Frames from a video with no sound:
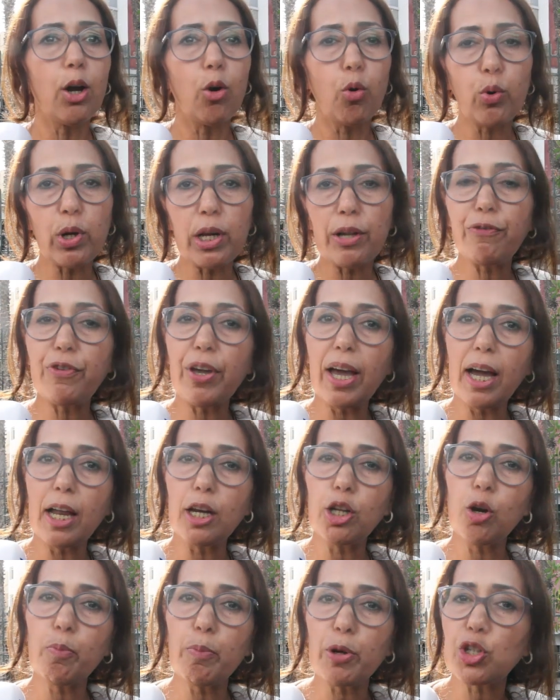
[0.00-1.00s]
واللي فيها
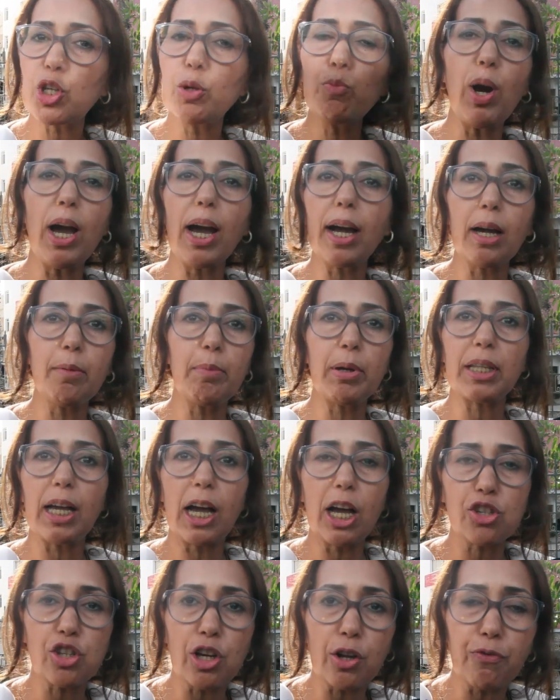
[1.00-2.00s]
اليوم ماشي محاكمه
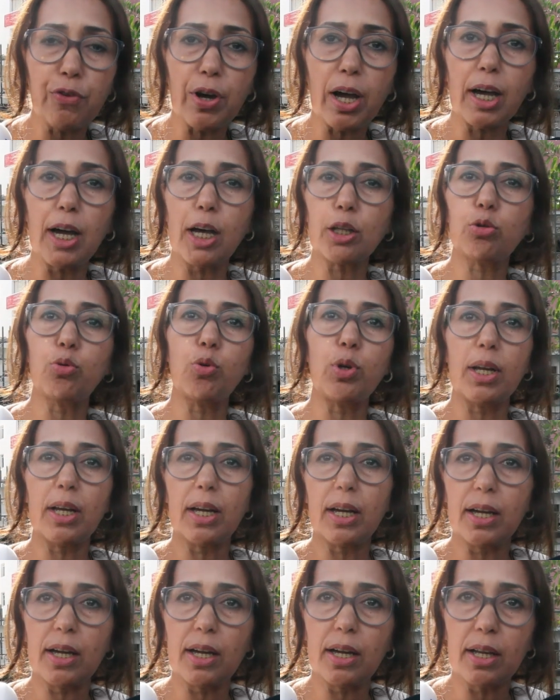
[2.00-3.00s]
هاجر فقط
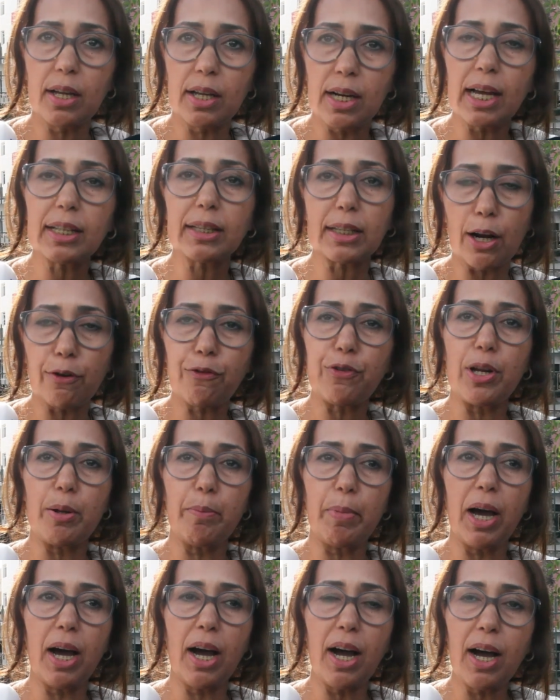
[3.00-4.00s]
والاطراف اللي
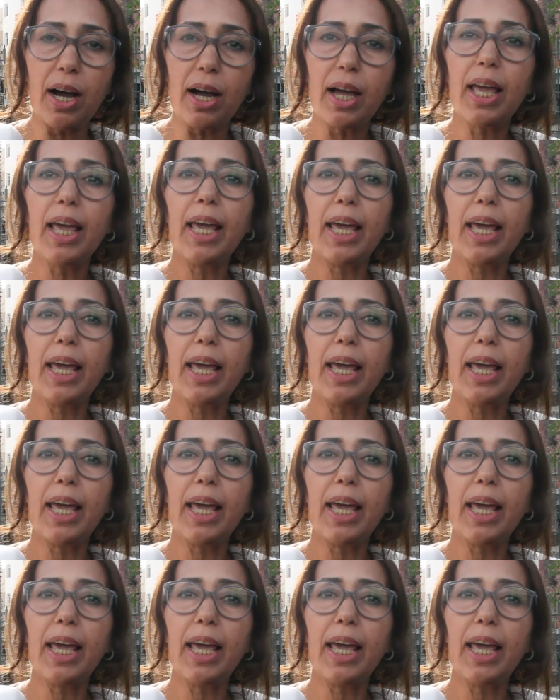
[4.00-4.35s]
معها